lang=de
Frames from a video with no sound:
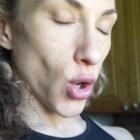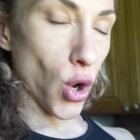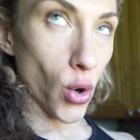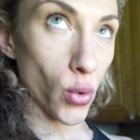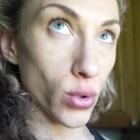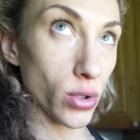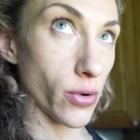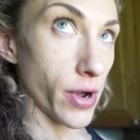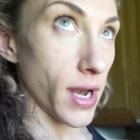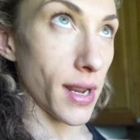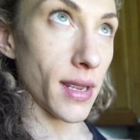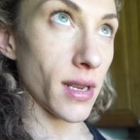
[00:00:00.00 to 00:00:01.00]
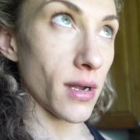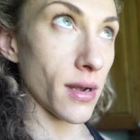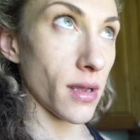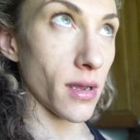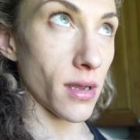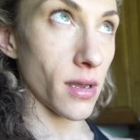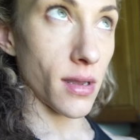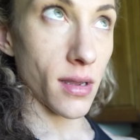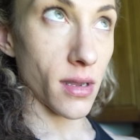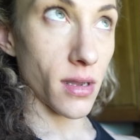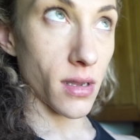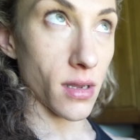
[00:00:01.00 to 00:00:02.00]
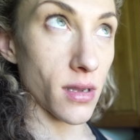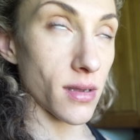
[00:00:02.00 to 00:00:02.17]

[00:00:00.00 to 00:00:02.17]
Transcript: Whole Grain äh,